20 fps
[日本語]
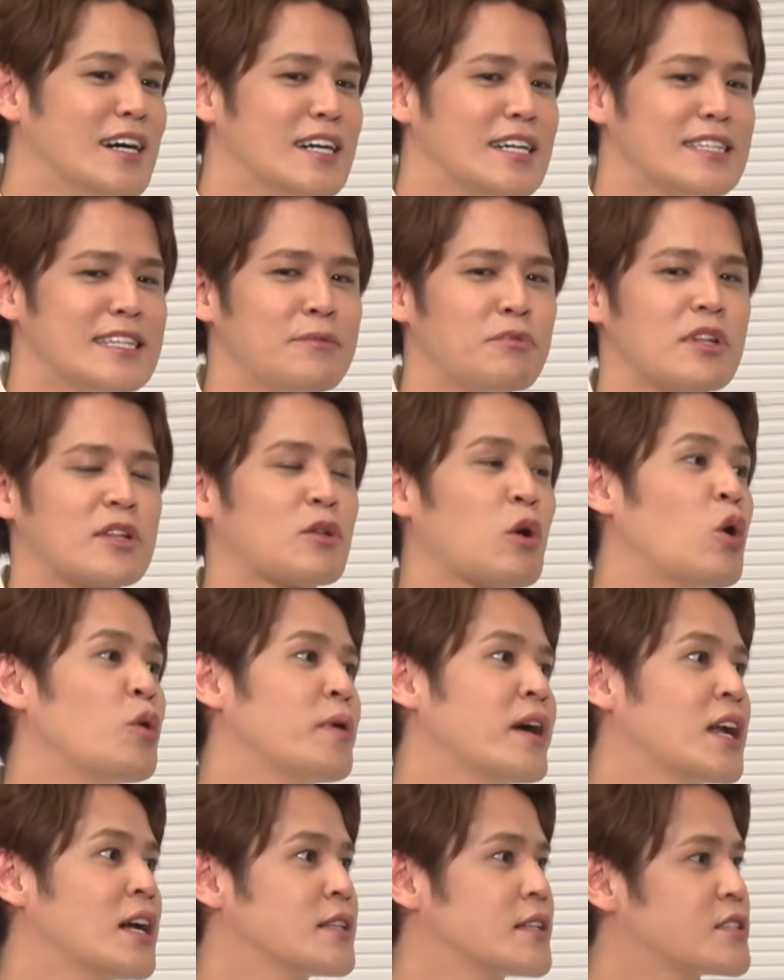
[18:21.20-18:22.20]
でもね透
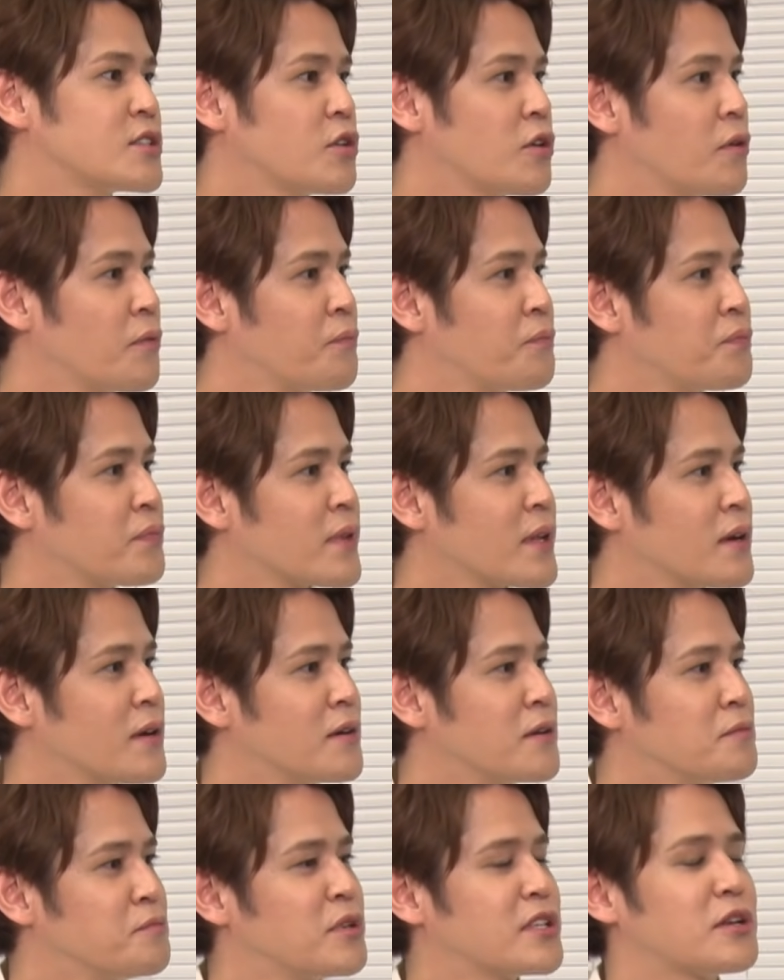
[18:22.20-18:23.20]
明なんですよ。え？
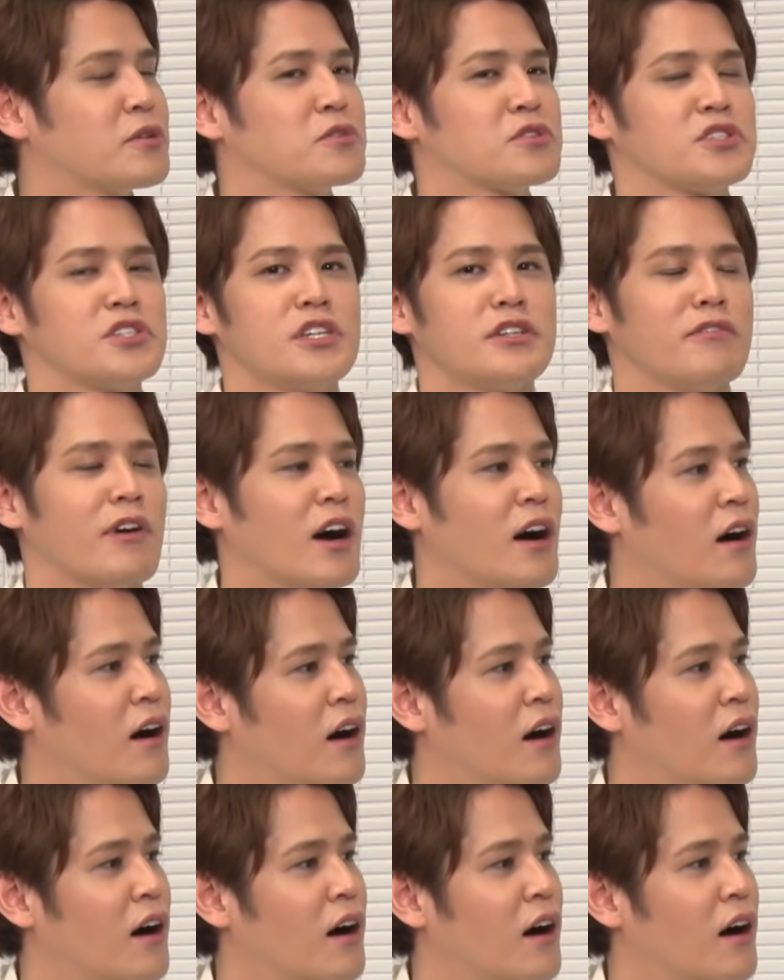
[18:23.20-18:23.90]
見てほしいわ。